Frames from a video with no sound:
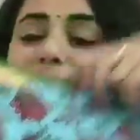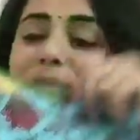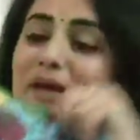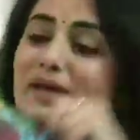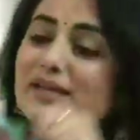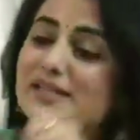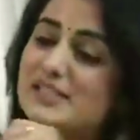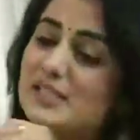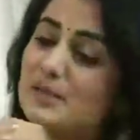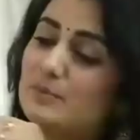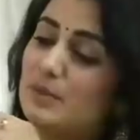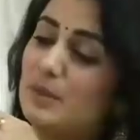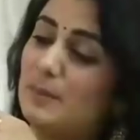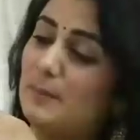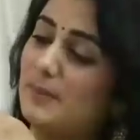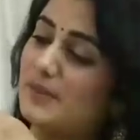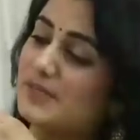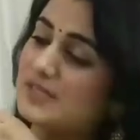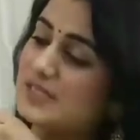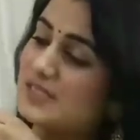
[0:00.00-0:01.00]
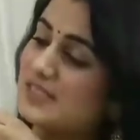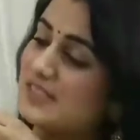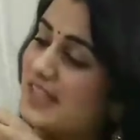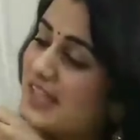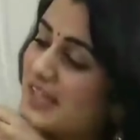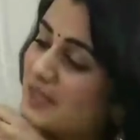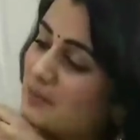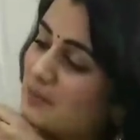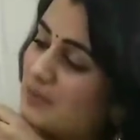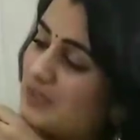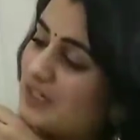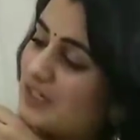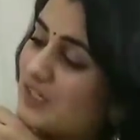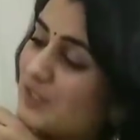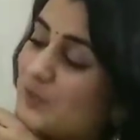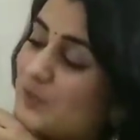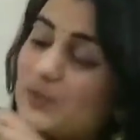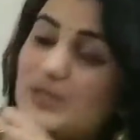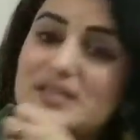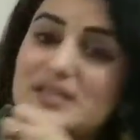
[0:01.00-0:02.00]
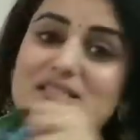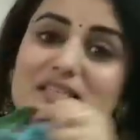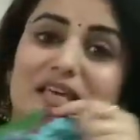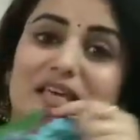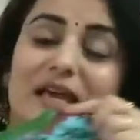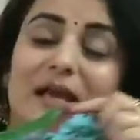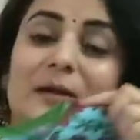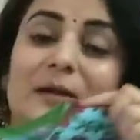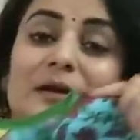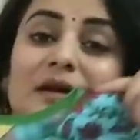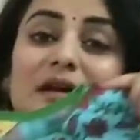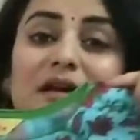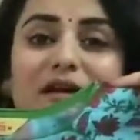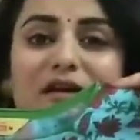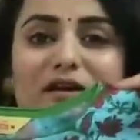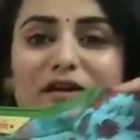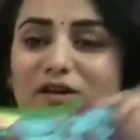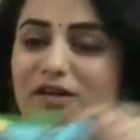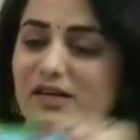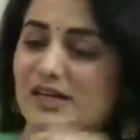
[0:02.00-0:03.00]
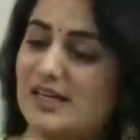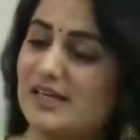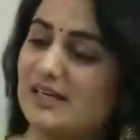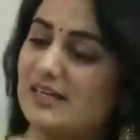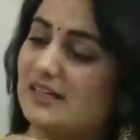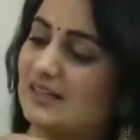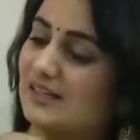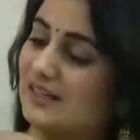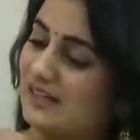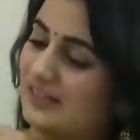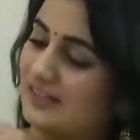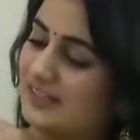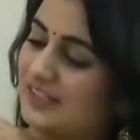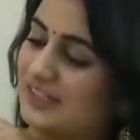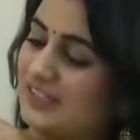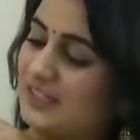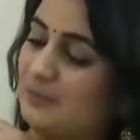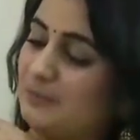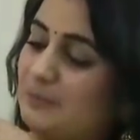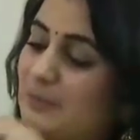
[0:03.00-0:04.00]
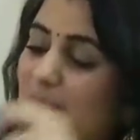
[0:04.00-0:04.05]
और बैक से भी प्लस नेक में लगी हुई है इसके ग्रीन कलर की